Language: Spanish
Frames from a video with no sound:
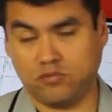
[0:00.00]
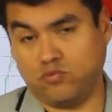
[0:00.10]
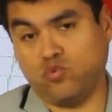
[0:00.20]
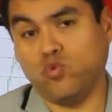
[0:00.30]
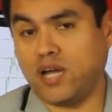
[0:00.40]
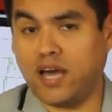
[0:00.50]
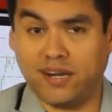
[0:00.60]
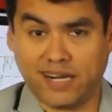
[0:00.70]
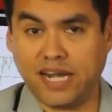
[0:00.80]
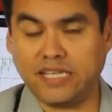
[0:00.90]
Nunca
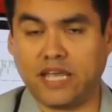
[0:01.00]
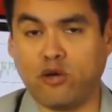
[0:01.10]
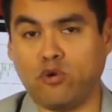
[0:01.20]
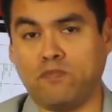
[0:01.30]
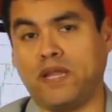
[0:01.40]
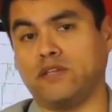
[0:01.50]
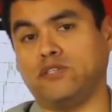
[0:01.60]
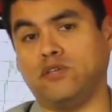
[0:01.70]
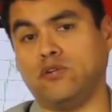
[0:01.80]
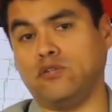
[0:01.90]
han realizado una
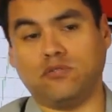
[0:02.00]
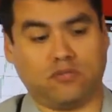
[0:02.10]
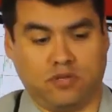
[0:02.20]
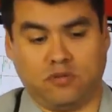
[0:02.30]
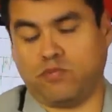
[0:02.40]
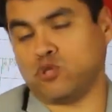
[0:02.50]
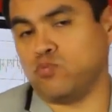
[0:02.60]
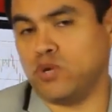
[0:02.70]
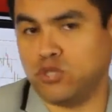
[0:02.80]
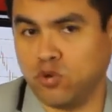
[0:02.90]
operación, eh, por
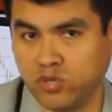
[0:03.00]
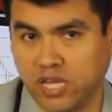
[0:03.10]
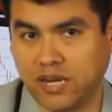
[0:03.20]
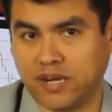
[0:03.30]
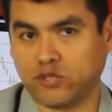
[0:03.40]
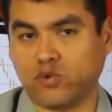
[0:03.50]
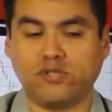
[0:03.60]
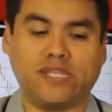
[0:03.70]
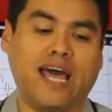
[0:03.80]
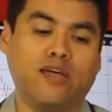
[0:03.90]
supuesto no tienen
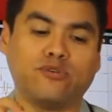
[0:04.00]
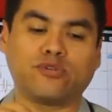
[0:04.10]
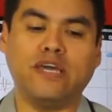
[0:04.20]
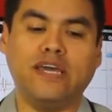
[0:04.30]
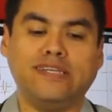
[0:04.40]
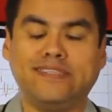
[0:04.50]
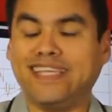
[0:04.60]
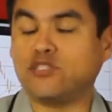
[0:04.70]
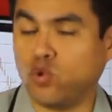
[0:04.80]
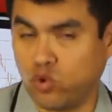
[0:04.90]
resultados,
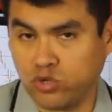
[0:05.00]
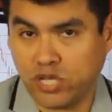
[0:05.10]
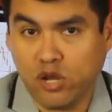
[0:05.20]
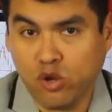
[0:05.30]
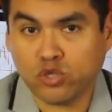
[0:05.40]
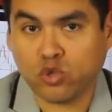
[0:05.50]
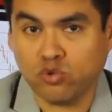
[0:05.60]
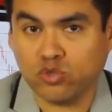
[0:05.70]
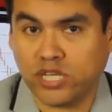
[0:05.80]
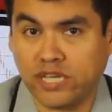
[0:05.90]
desconocen los
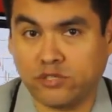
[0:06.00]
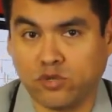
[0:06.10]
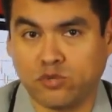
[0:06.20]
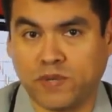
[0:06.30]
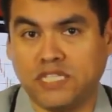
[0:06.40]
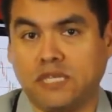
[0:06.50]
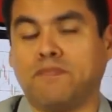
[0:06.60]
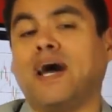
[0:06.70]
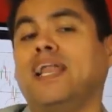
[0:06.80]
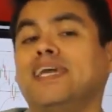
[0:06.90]
conceptos
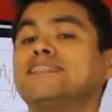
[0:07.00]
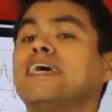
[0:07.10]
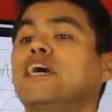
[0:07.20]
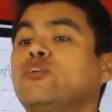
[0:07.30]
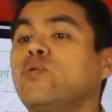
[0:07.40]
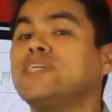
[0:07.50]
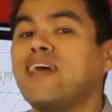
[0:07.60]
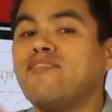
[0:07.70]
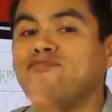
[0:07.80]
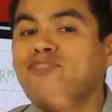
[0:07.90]
principales, no están